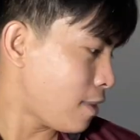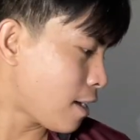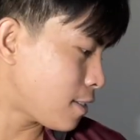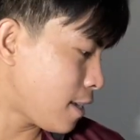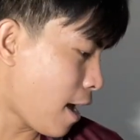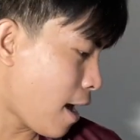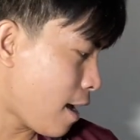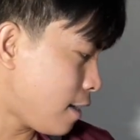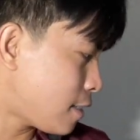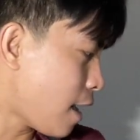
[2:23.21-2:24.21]
Next,
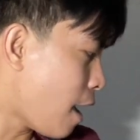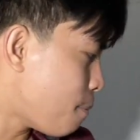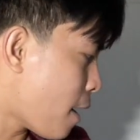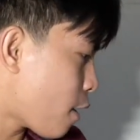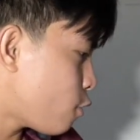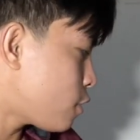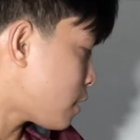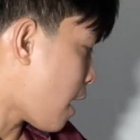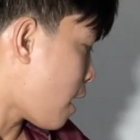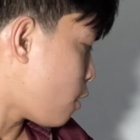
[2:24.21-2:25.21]
guys, ay meron
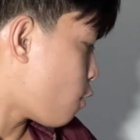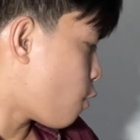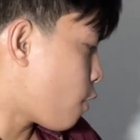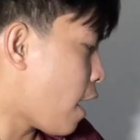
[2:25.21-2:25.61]
tayong,